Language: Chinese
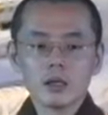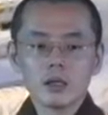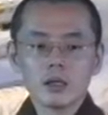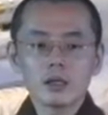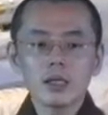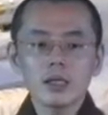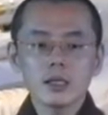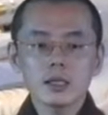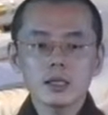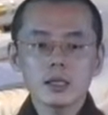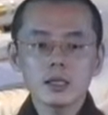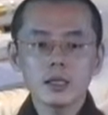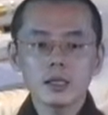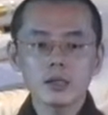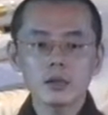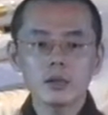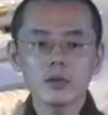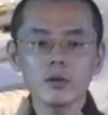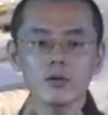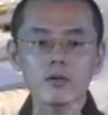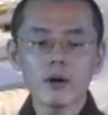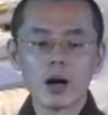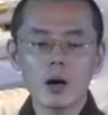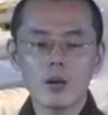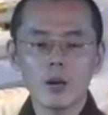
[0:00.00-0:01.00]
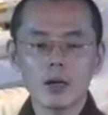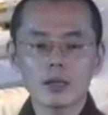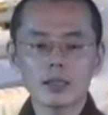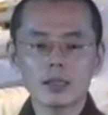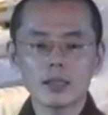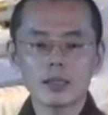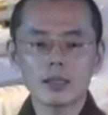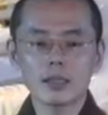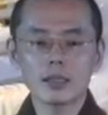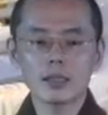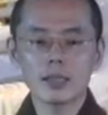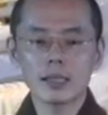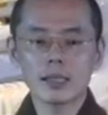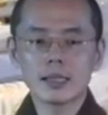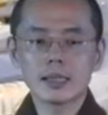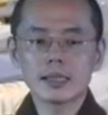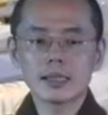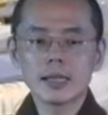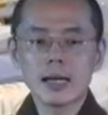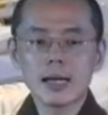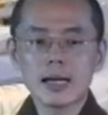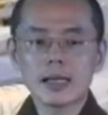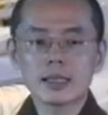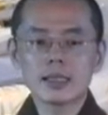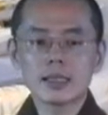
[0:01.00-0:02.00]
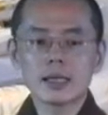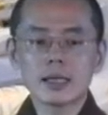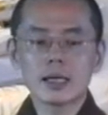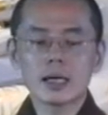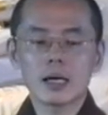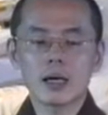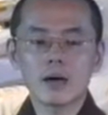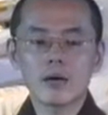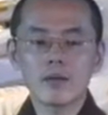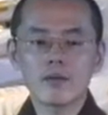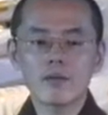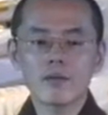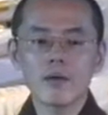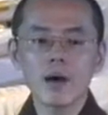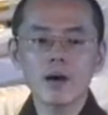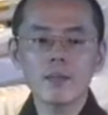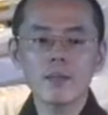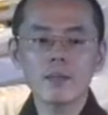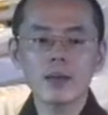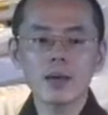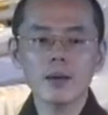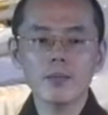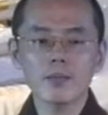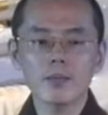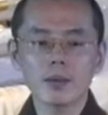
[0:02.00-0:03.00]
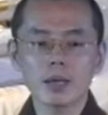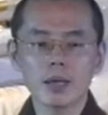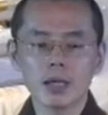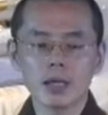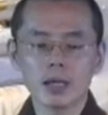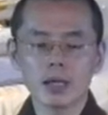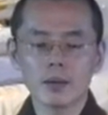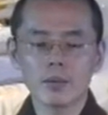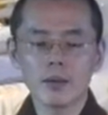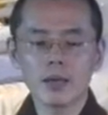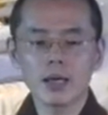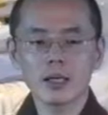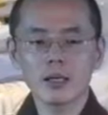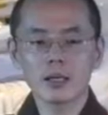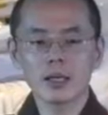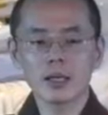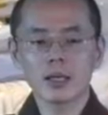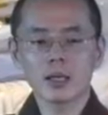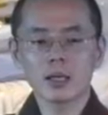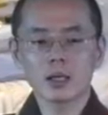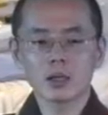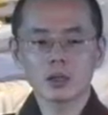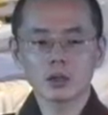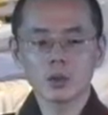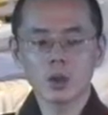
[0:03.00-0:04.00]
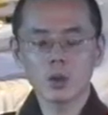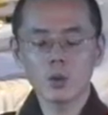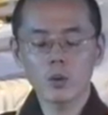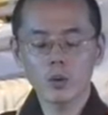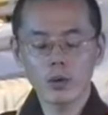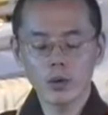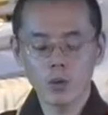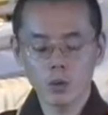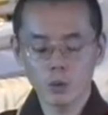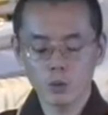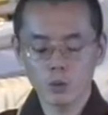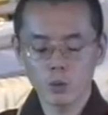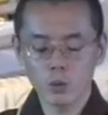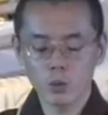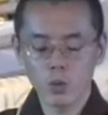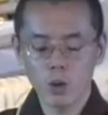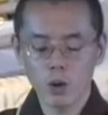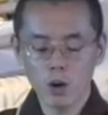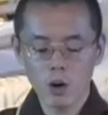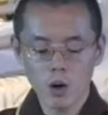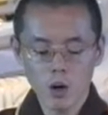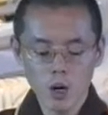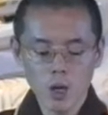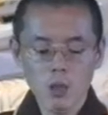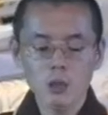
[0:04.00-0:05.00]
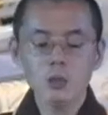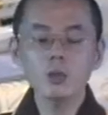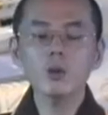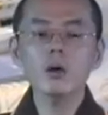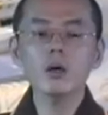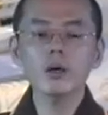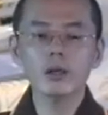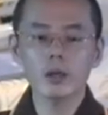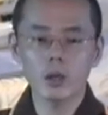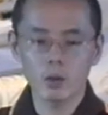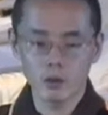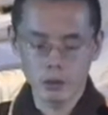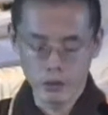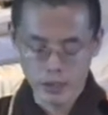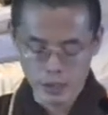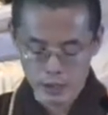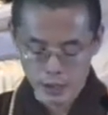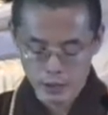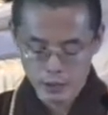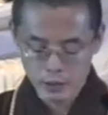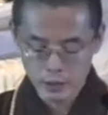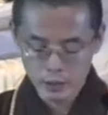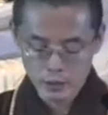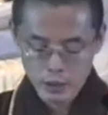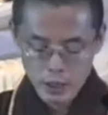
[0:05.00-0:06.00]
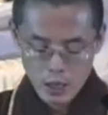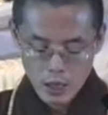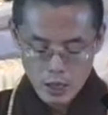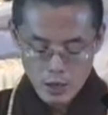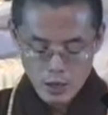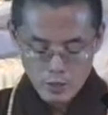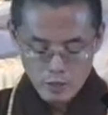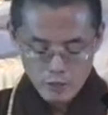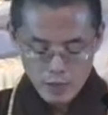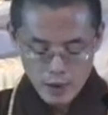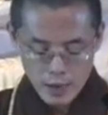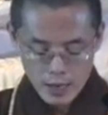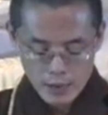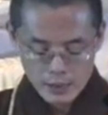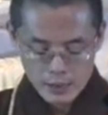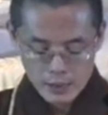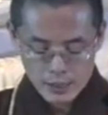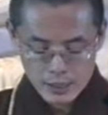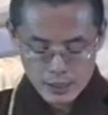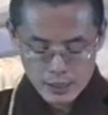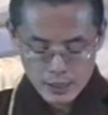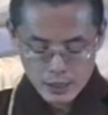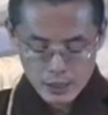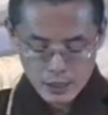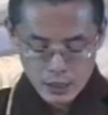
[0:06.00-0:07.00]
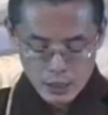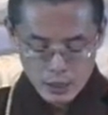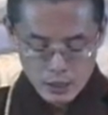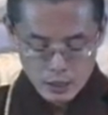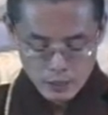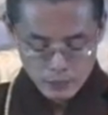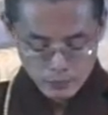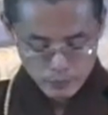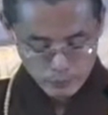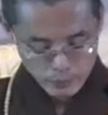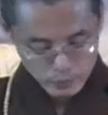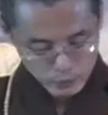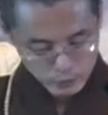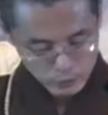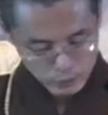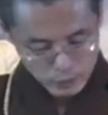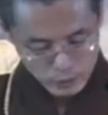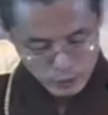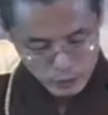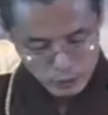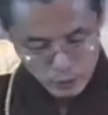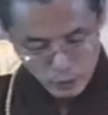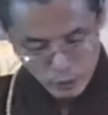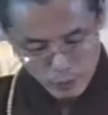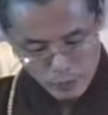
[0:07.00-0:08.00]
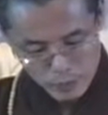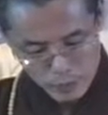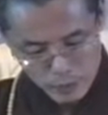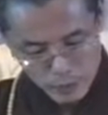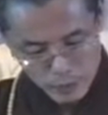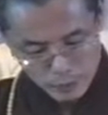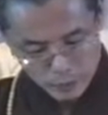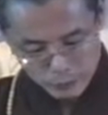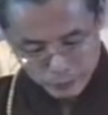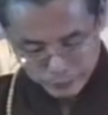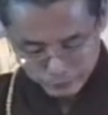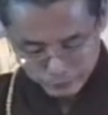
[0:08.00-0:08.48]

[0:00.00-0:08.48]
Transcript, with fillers: 甚至你修法华经的人，在这个方便品里面呢，都会有说：若有人发心，对不起，